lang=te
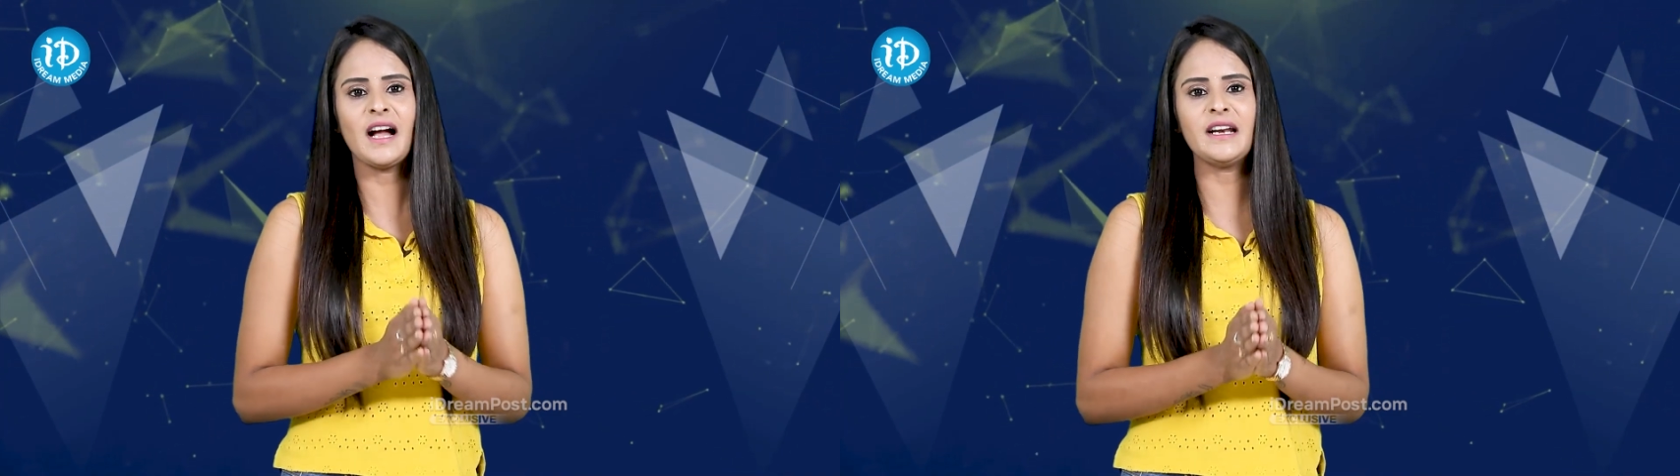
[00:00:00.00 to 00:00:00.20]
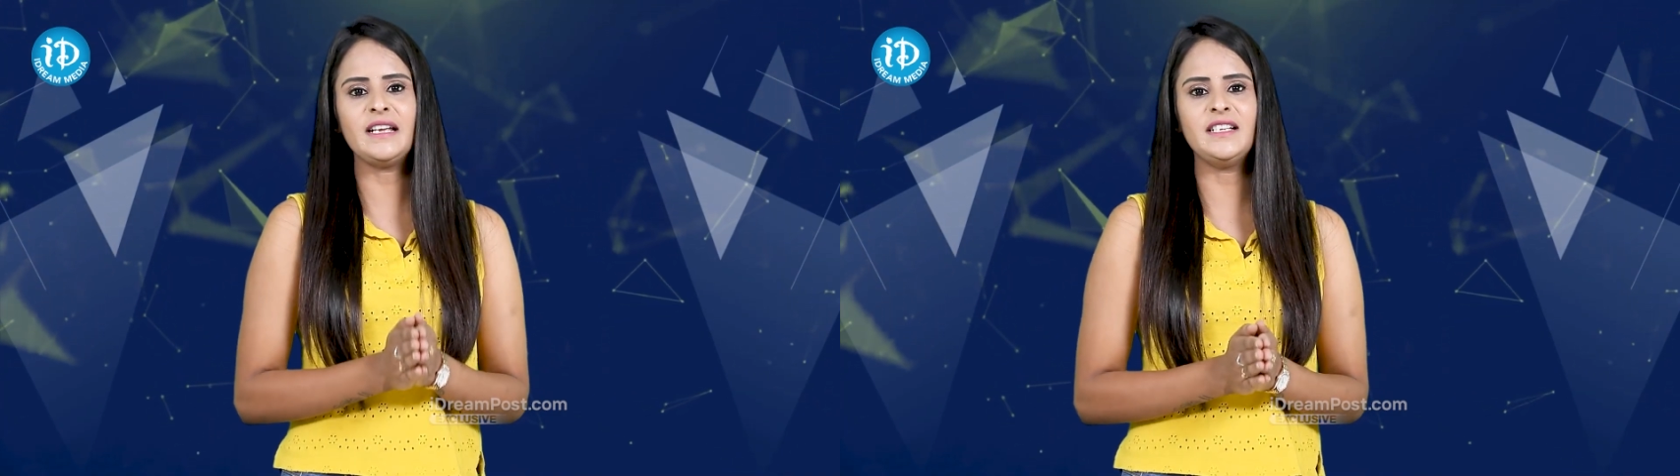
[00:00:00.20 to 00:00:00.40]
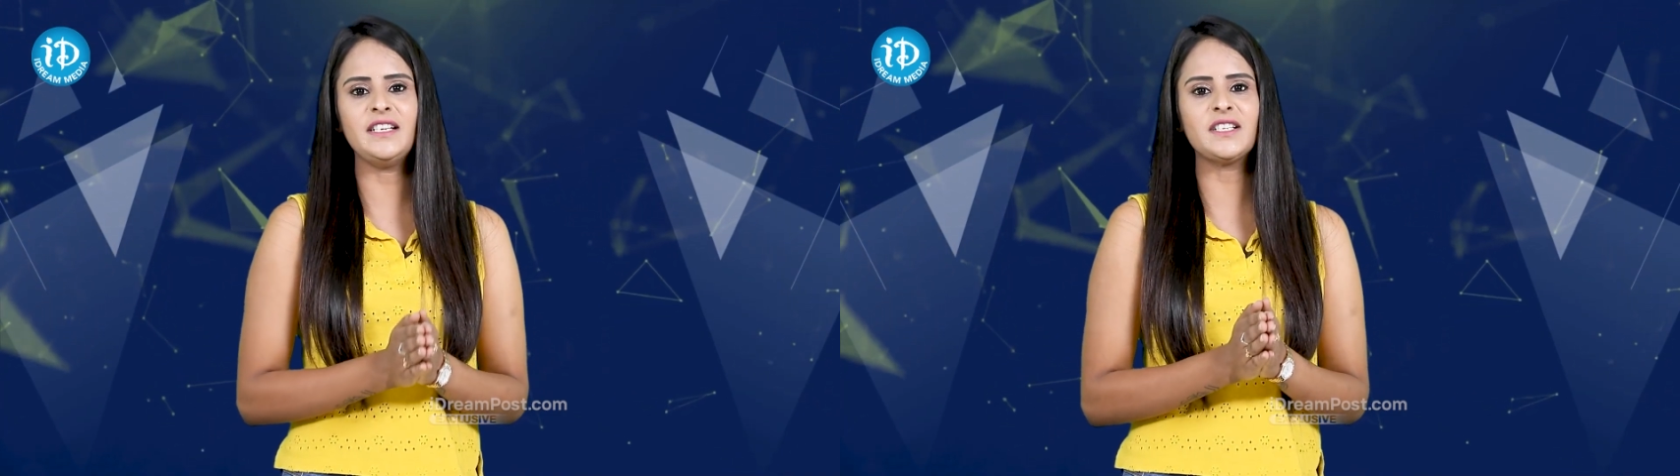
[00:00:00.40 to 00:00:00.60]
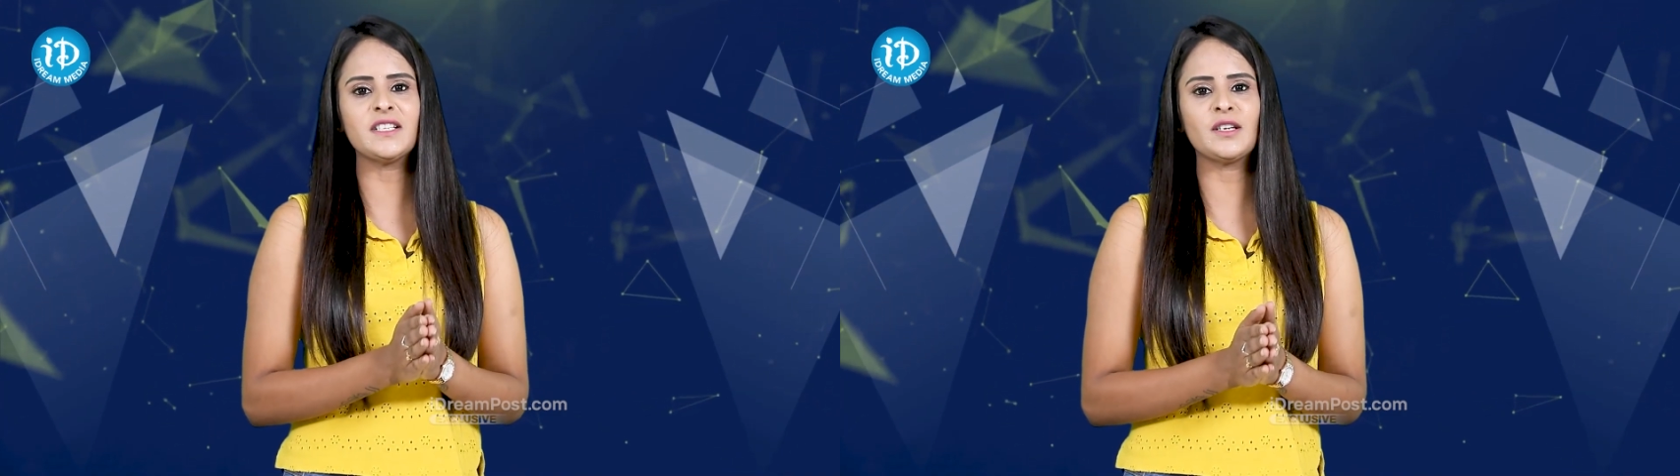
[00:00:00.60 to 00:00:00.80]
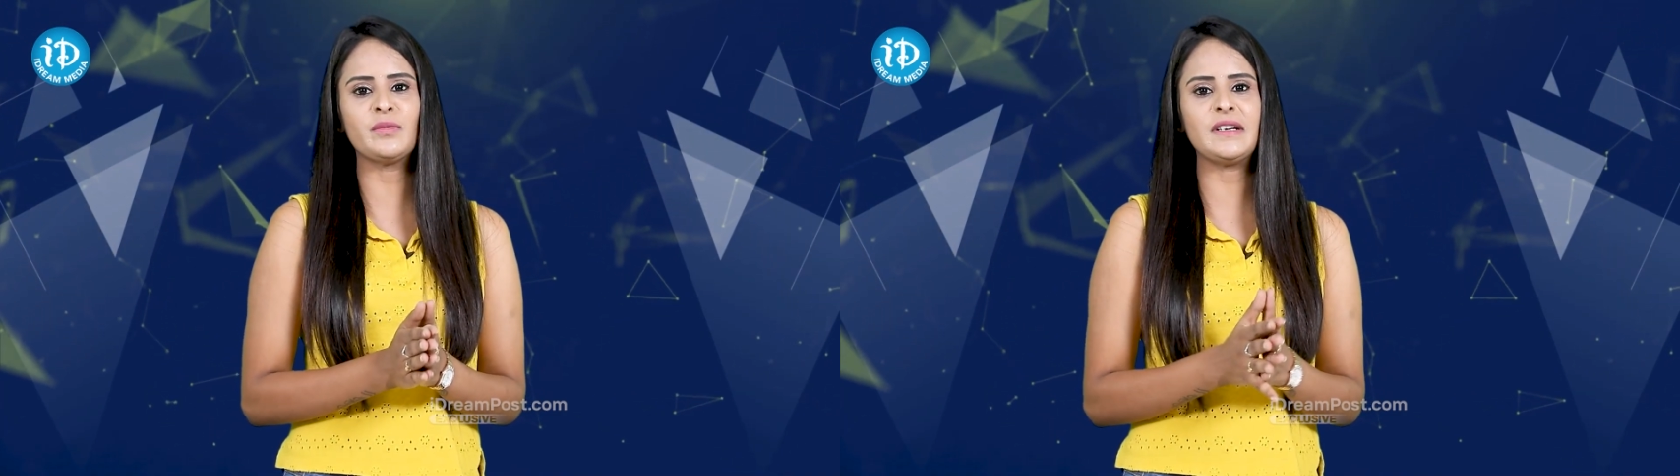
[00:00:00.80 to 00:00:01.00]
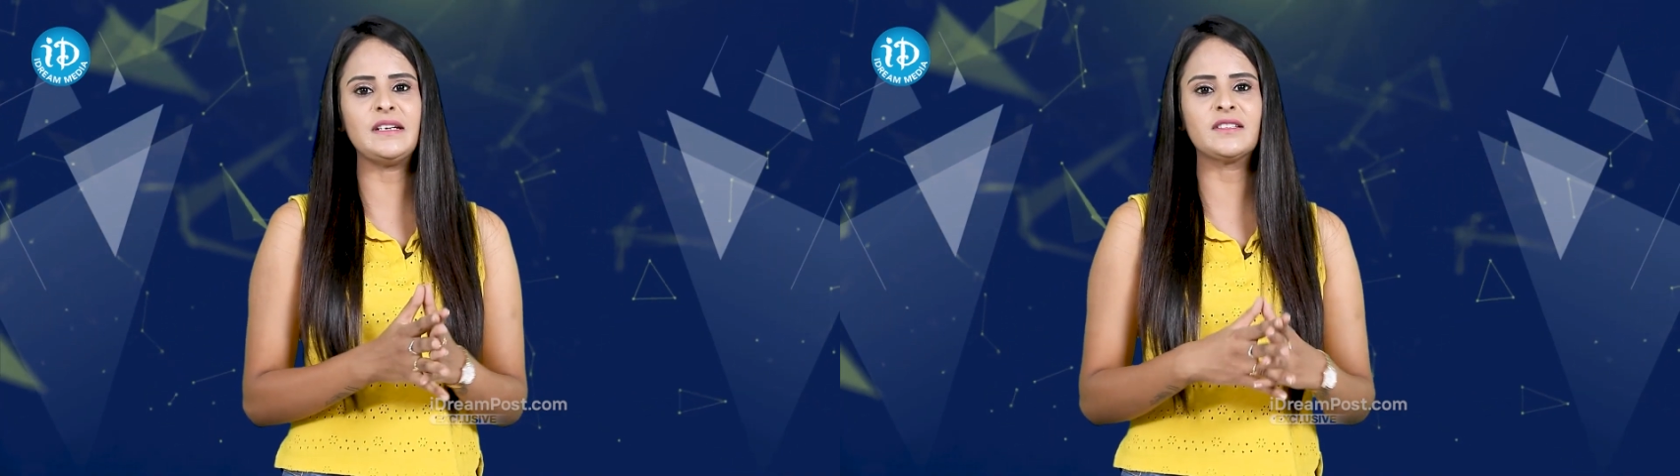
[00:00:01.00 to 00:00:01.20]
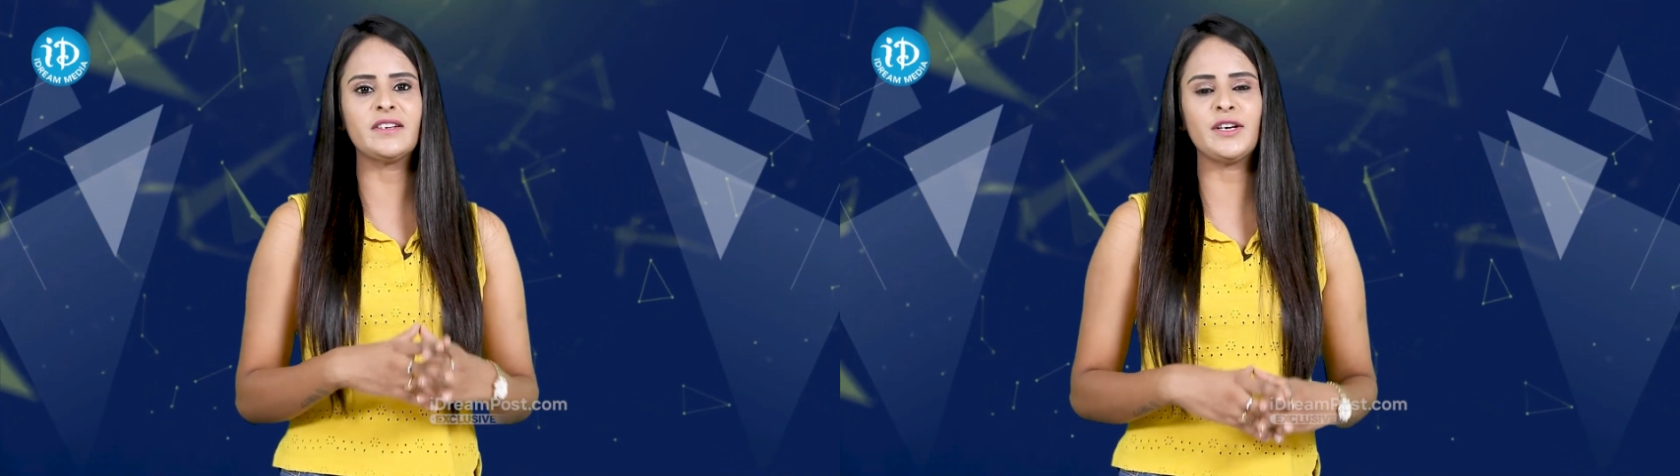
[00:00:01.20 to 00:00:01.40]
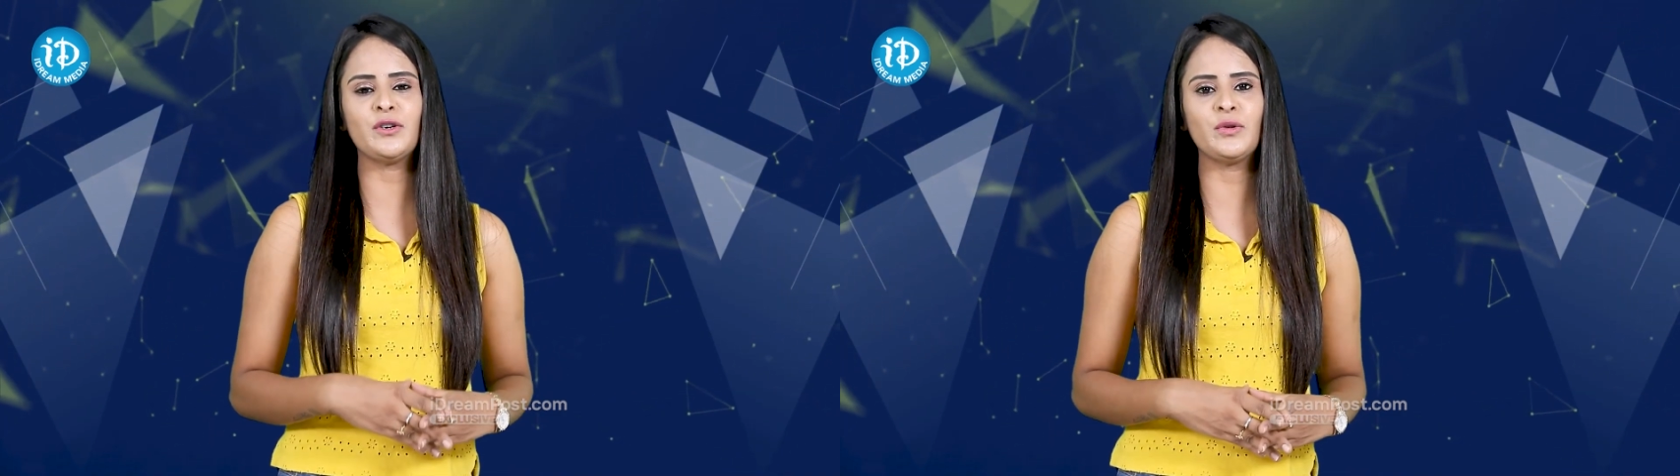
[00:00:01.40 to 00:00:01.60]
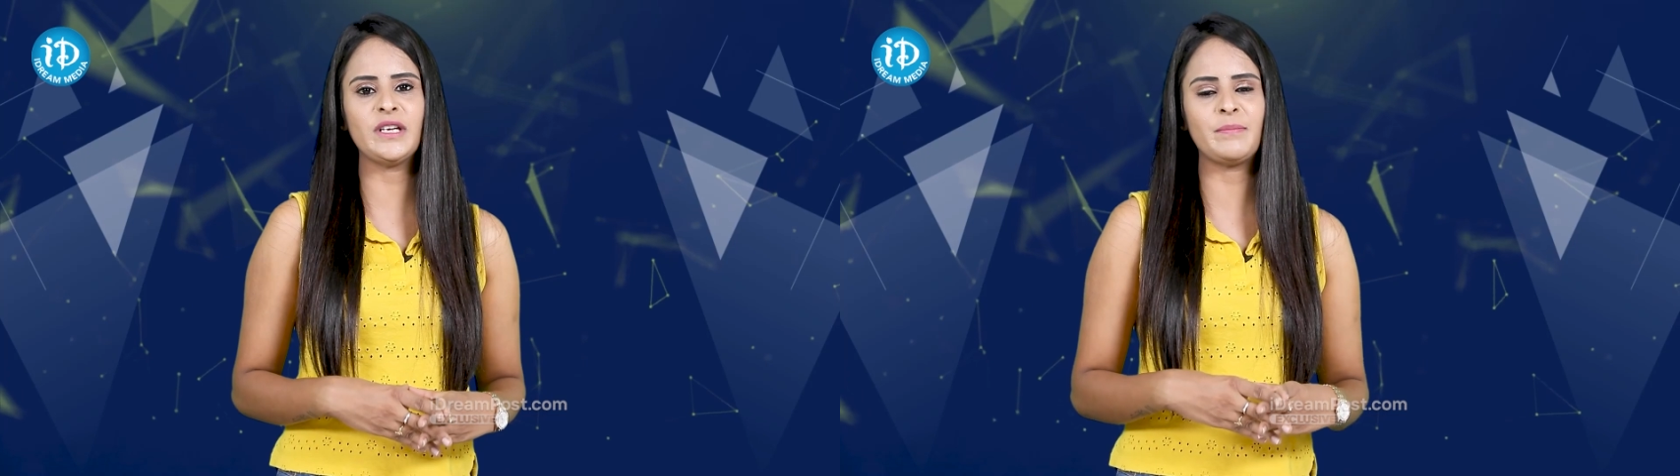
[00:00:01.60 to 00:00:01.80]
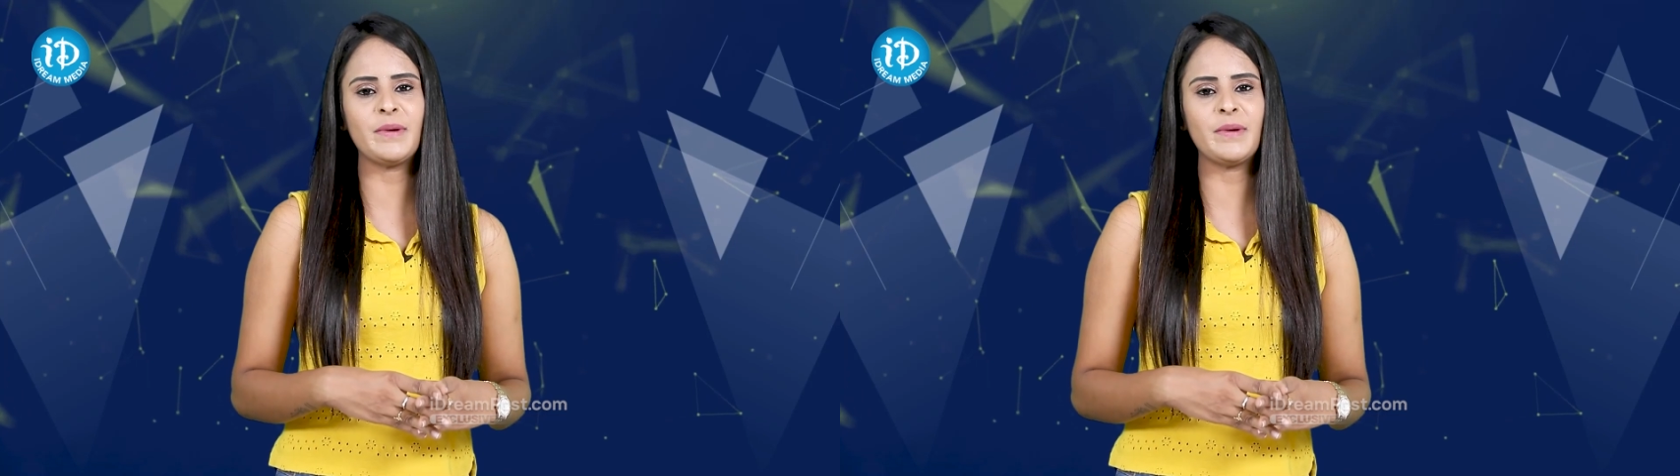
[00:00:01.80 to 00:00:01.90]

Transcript: కానీ ఈ చిత్రం రిలీజ్ డేట్ను